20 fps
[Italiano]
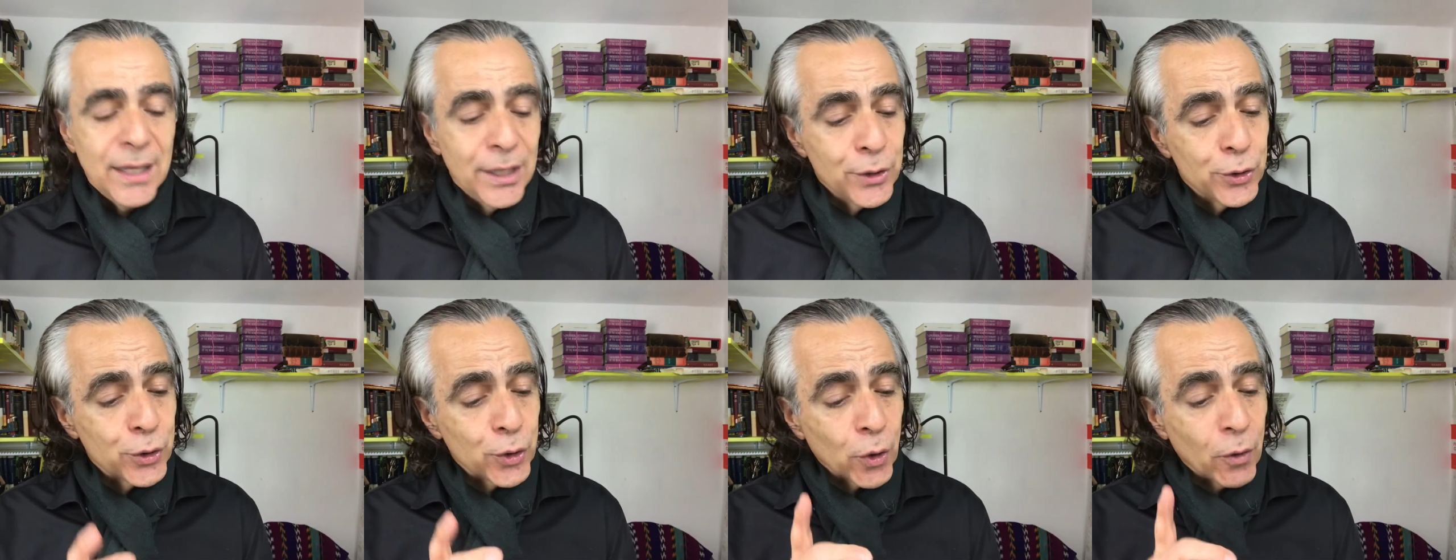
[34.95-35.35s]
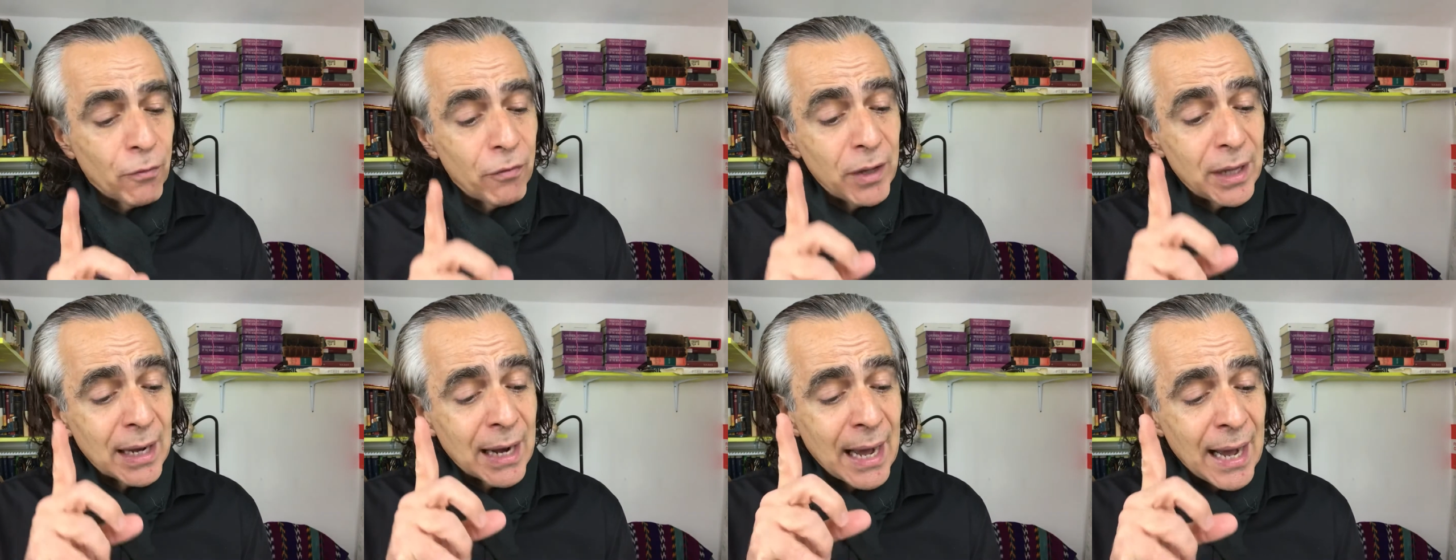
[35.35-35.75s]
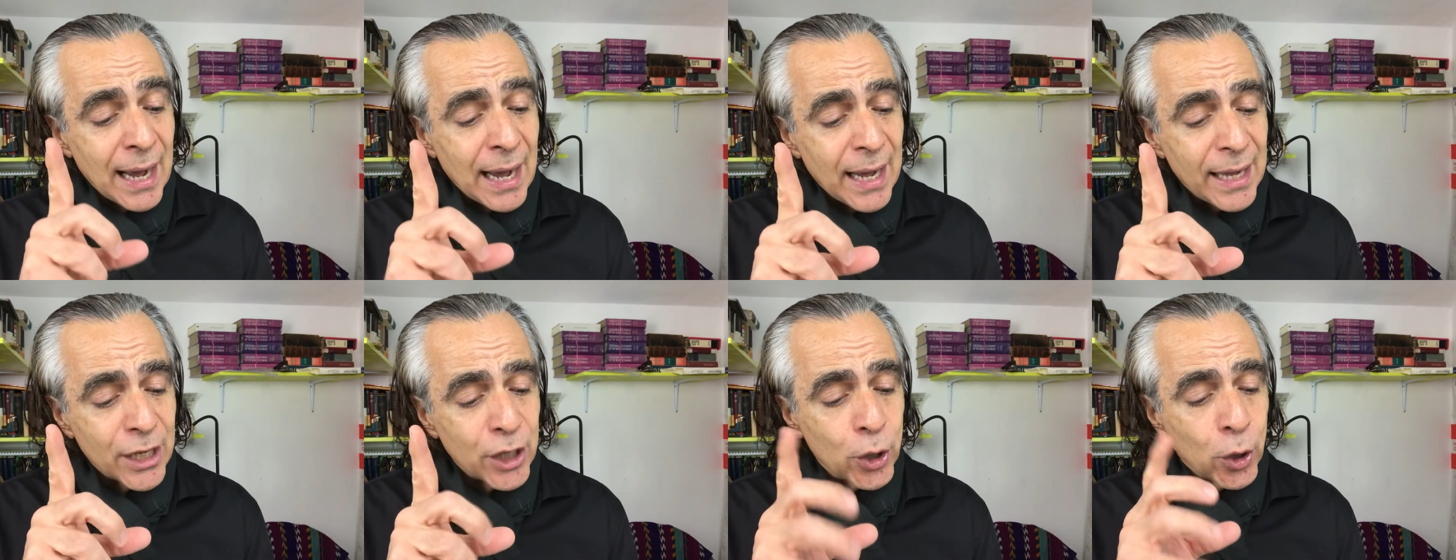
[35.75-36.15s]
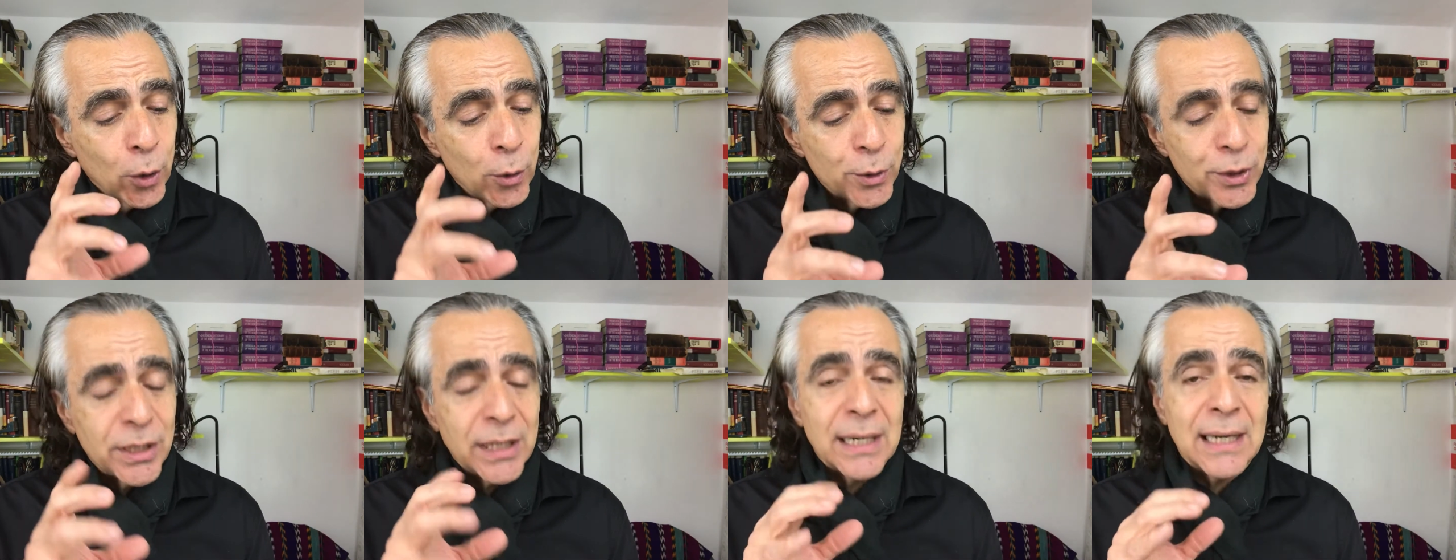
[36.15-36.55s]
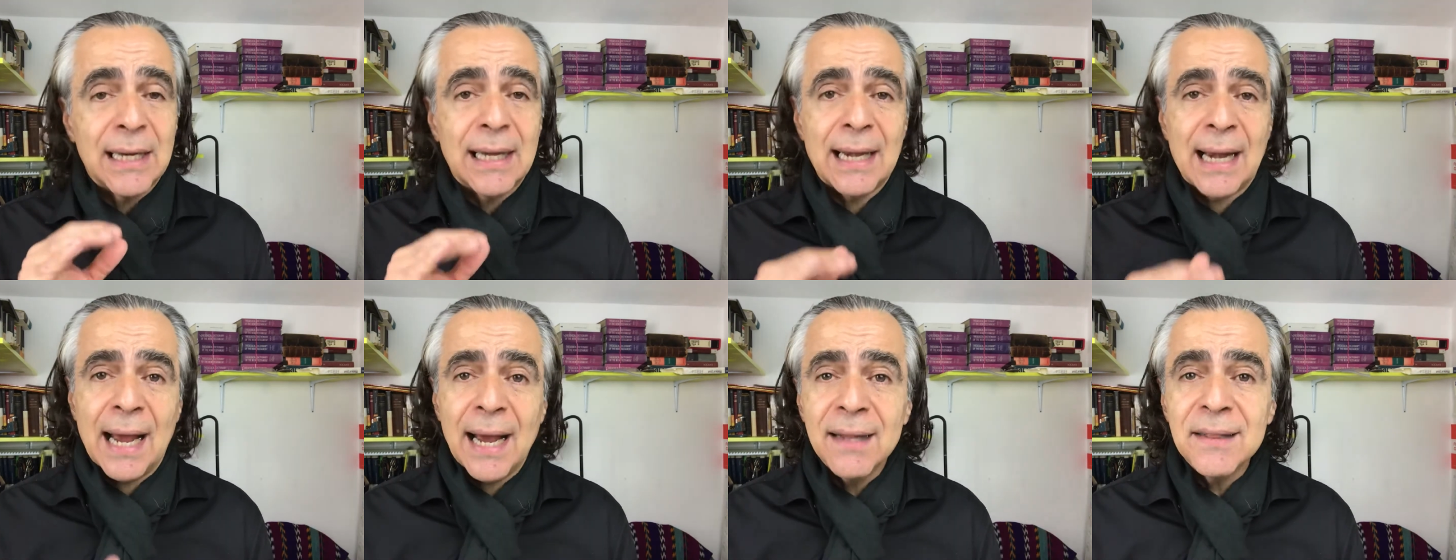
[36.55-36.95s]
troverai così
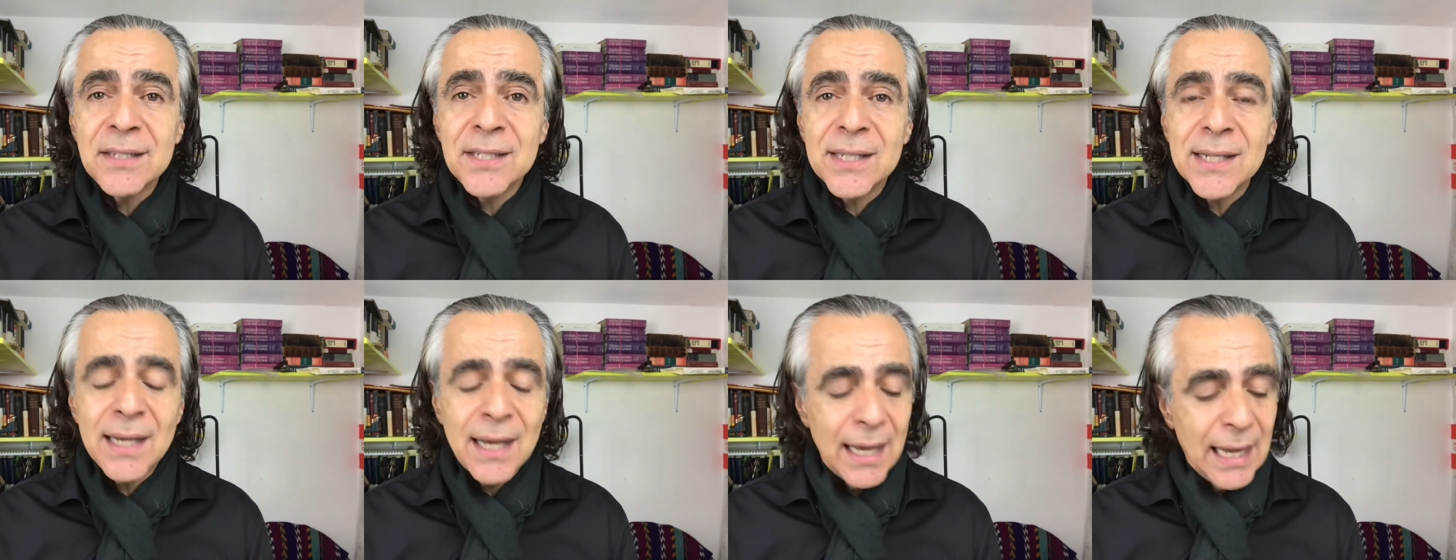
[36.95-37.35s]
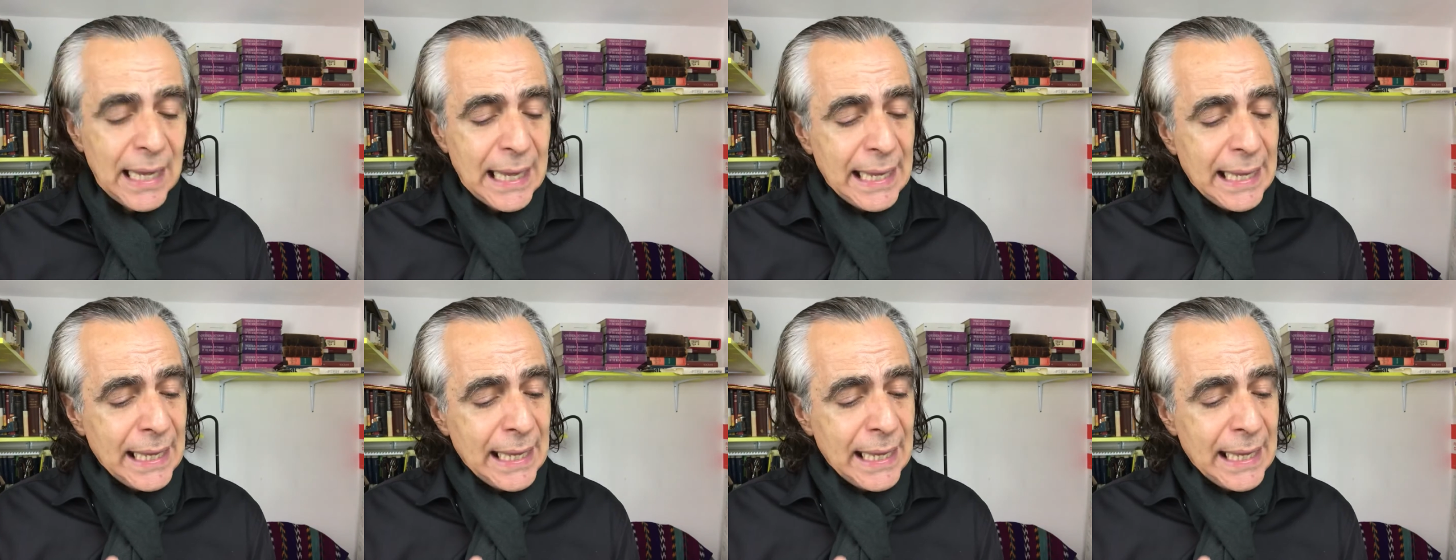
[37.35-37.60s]
grazia